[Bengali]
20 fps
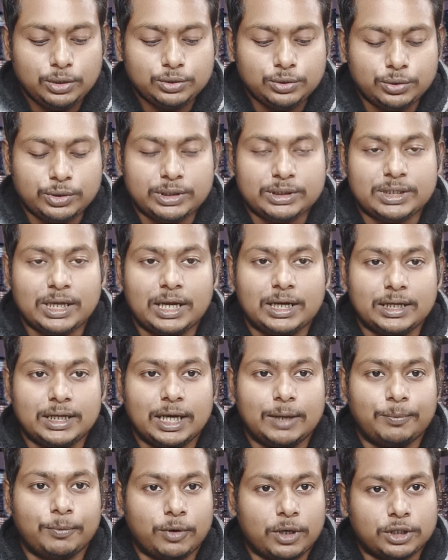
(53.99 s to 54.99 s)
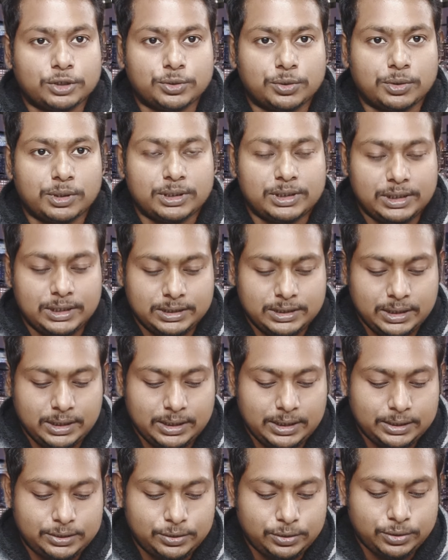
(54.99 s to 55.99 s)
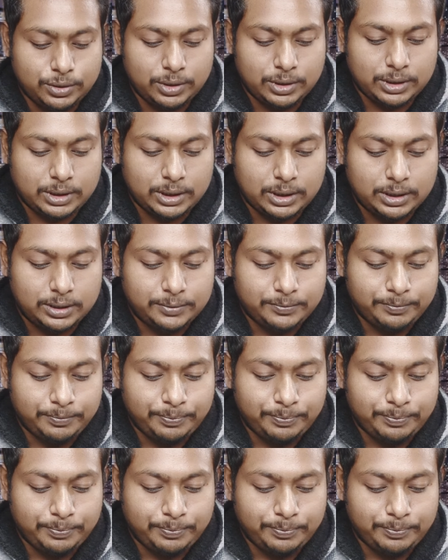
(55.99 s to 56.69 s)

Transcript: ছুটির তালিকা প্রকাশ করে দিয়েছে রাজ্য সরকার